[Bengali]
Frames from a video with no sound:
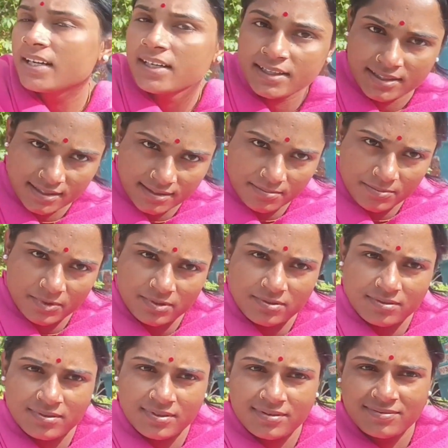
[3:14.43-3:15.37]
কালারের
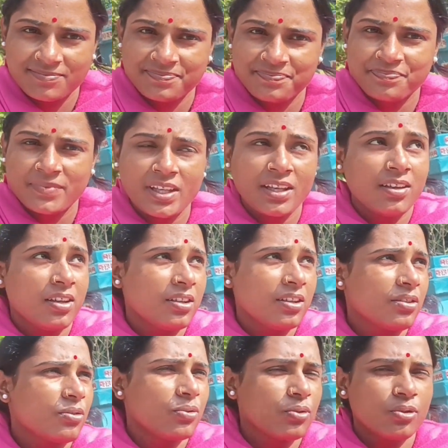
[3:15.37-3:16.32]
মতন
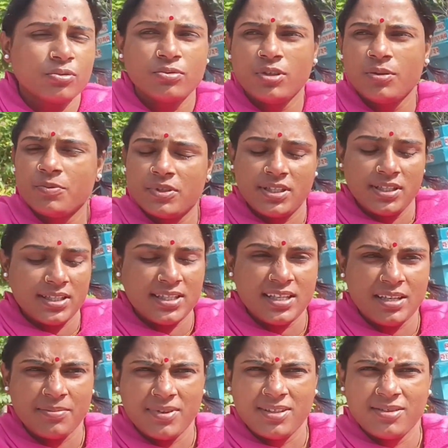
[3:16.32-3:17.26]
তো রৌদ্র বসেছি
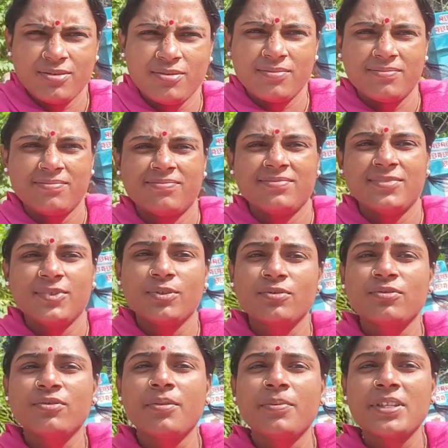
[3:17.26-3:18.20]
আমার তো
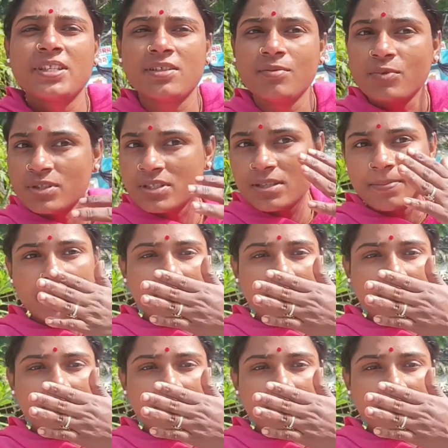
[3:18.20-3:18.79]
রৌদ্র বেশিক্ষণ বসতে